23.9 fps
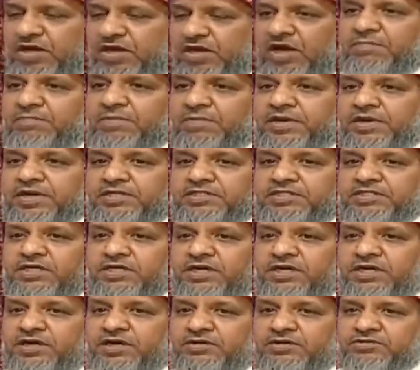اما الرجل
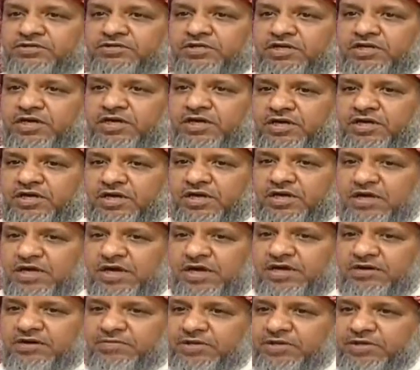الرجل
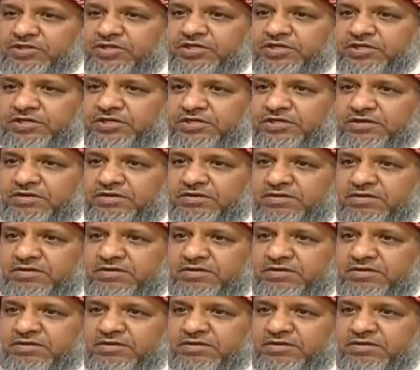البذي